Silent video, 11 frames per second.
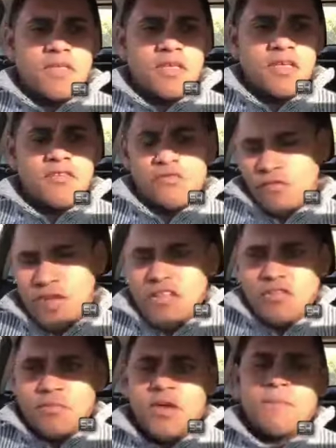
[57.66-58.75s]
y
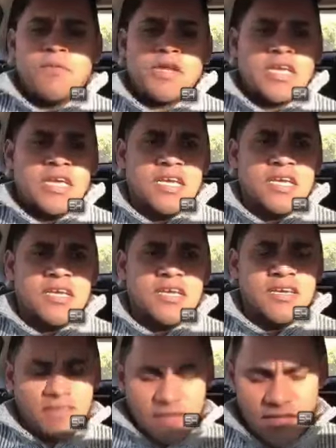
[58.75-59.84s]
sufriendo, pues, porque
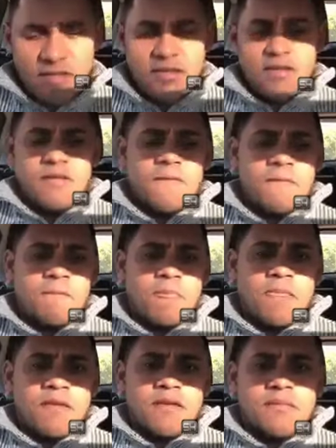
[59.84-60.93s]
es así.
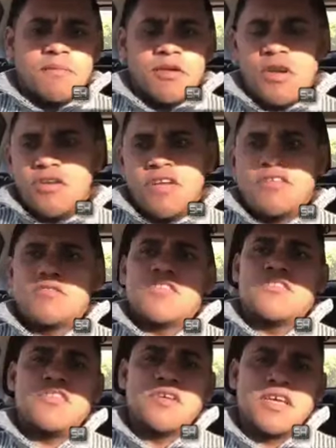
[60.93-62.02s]
Pero hay una
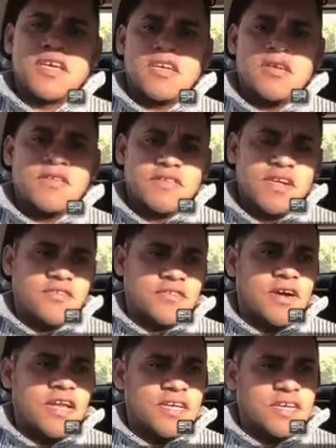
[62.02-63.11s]
situación que quiero decirles y
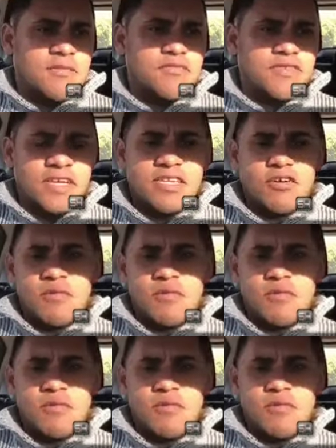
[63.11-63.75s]
ojalá que mucha gente